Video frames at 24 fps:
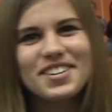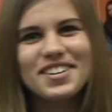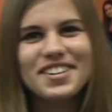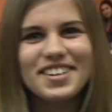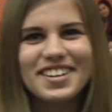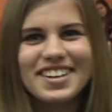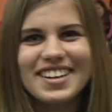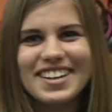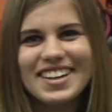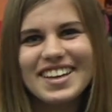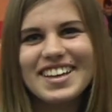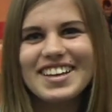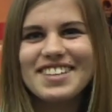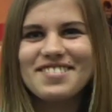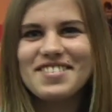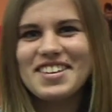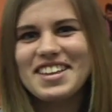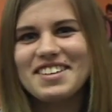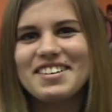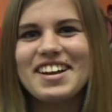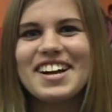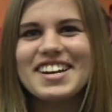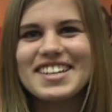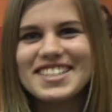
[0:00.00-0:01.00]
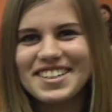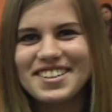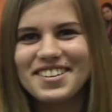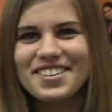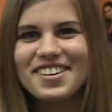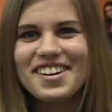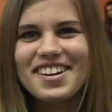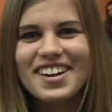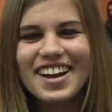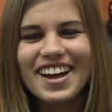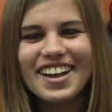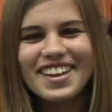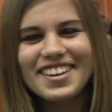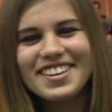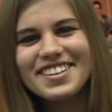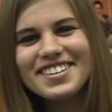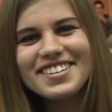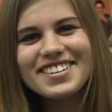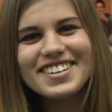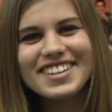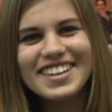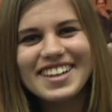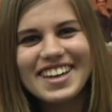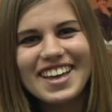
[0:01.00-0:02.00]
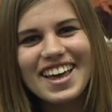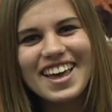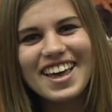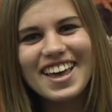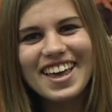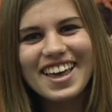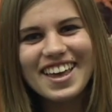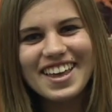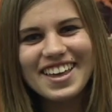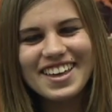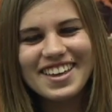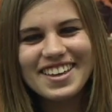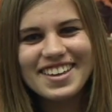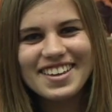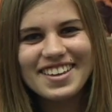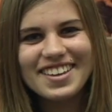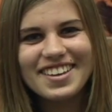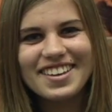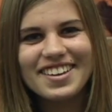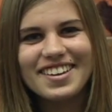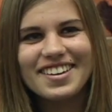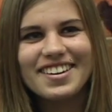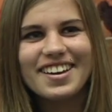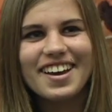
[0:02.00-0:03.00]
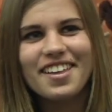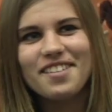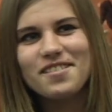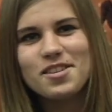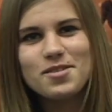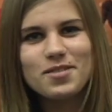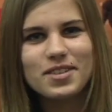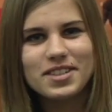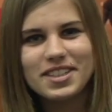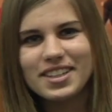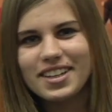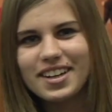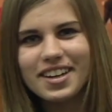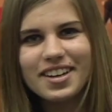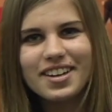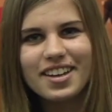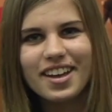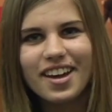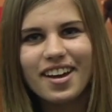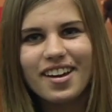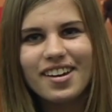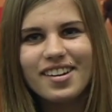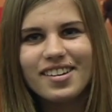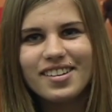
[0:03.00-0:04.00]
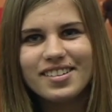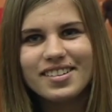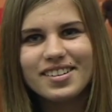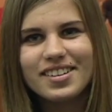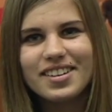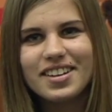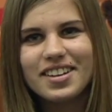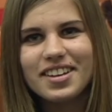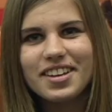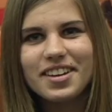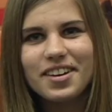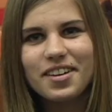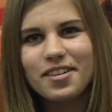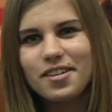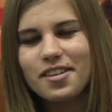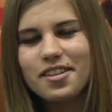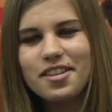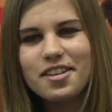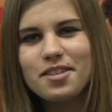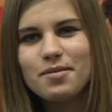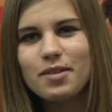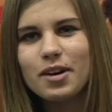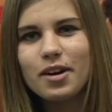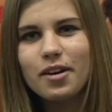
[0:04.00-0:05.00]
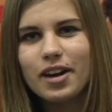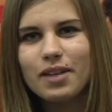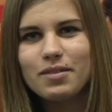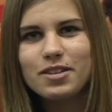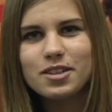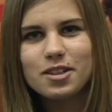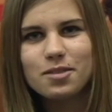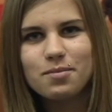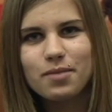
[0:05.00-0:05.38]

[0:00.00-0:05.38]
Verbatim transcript: porque me daba risa todo el rato. Y nada, me lo pasé genial y conocí mejor a mis